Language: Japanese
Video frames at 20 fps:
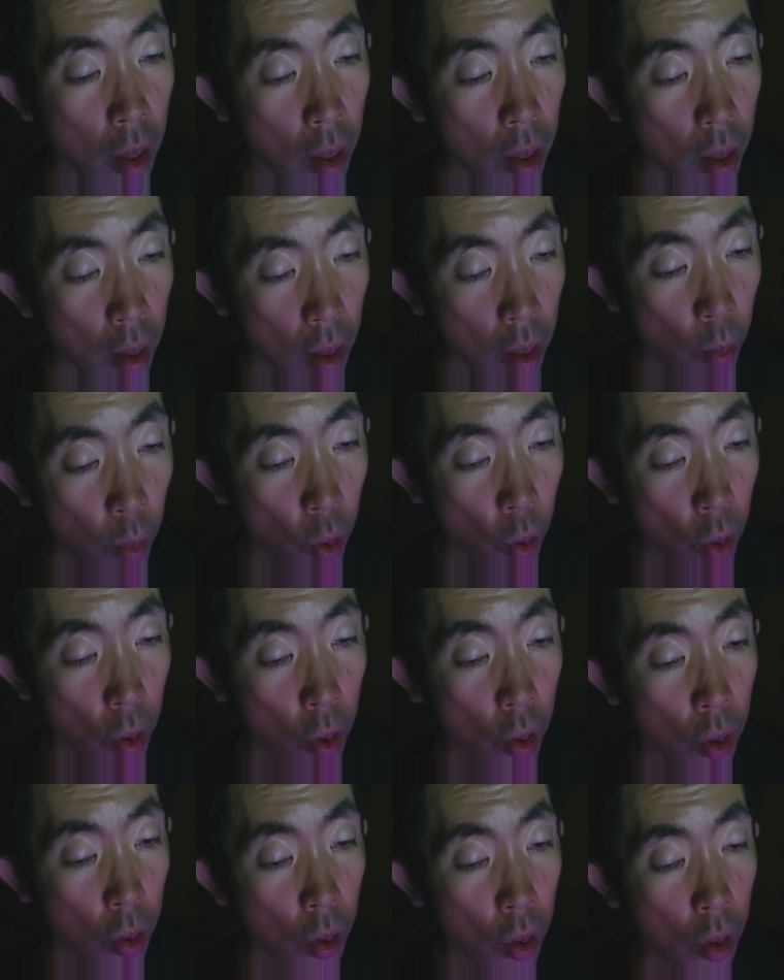でもほと
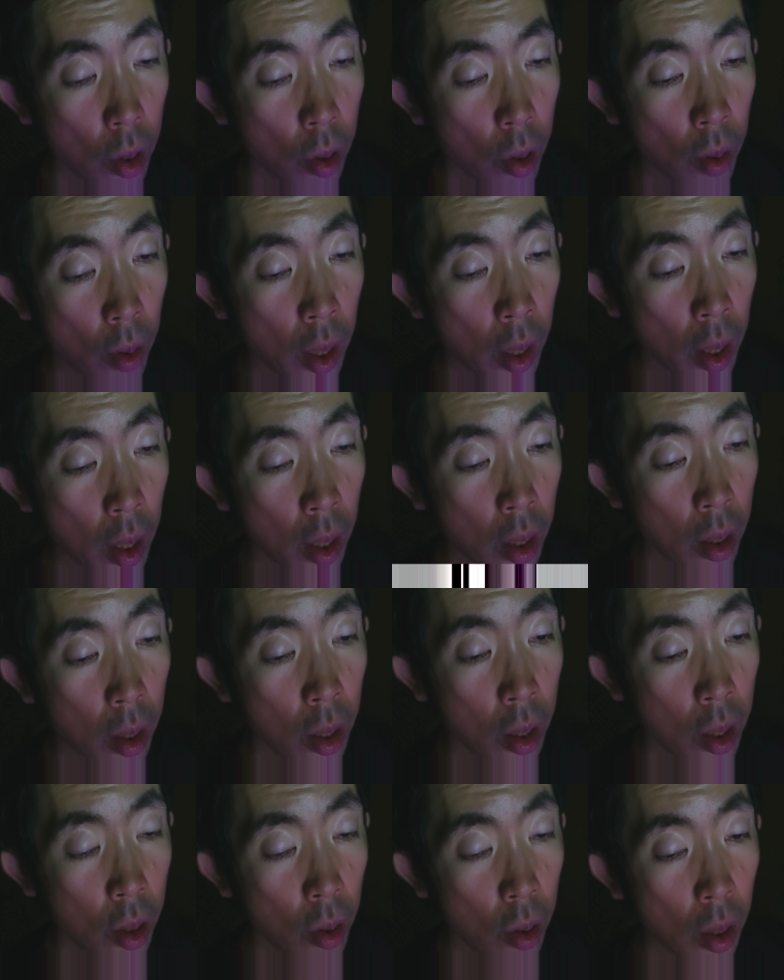んどの人は1
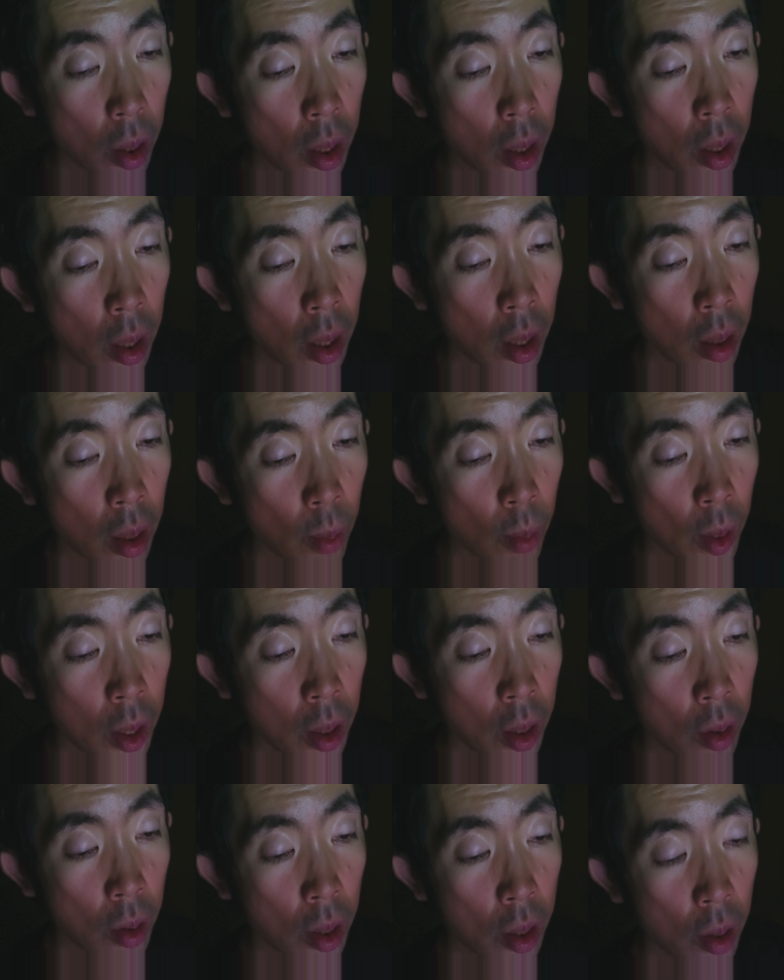週間で辞めちゃう
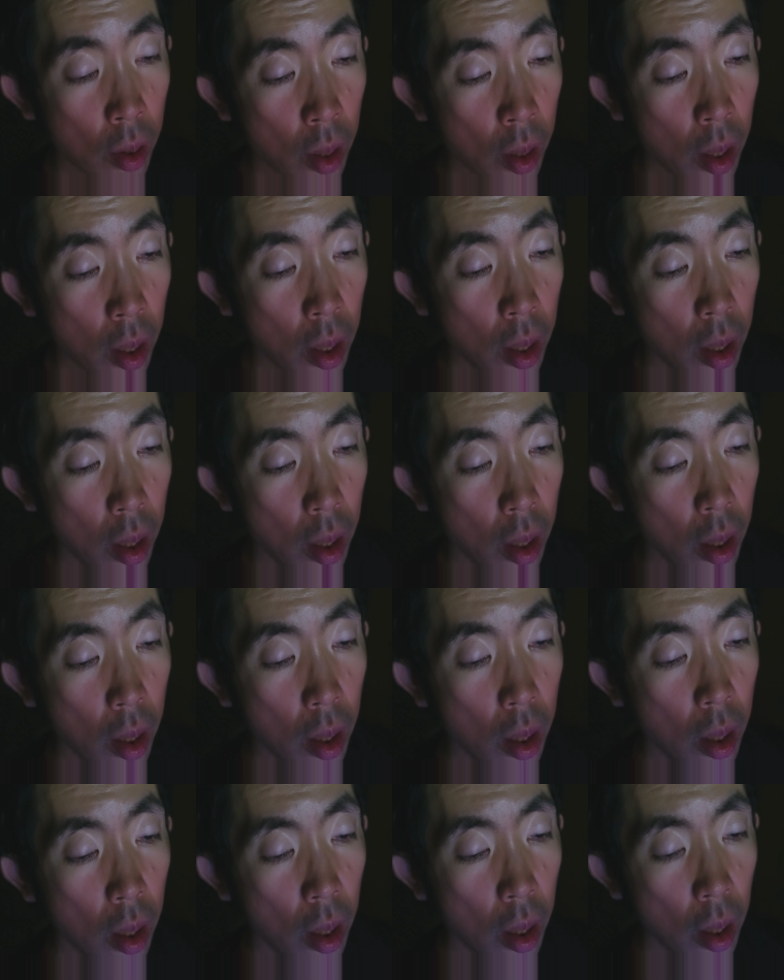んですよね。
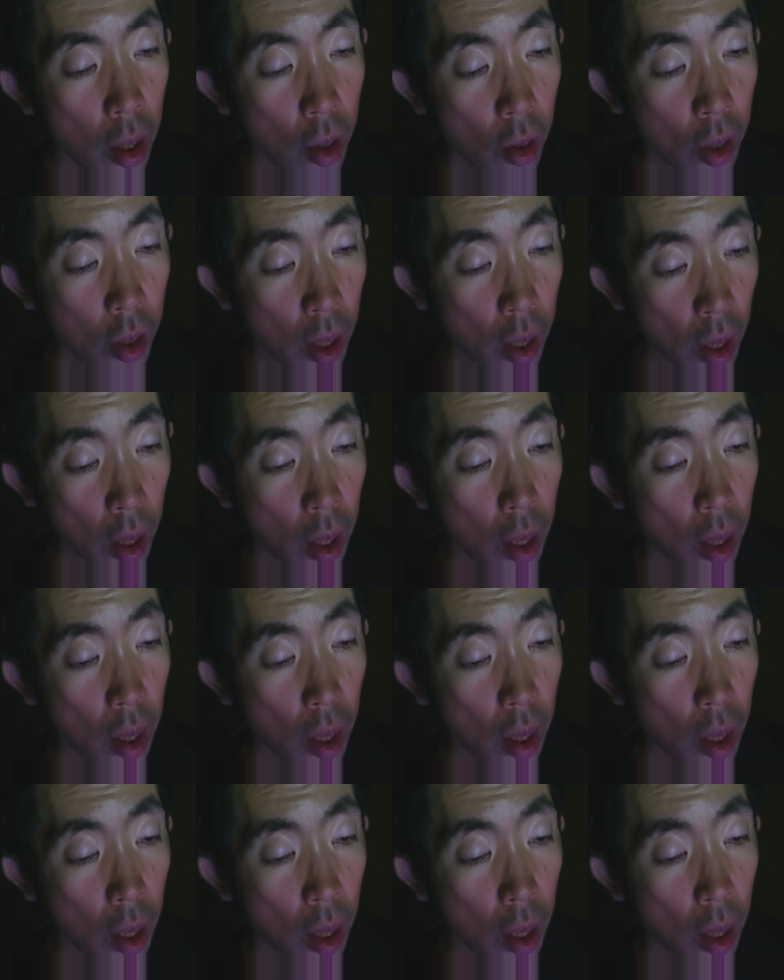どうして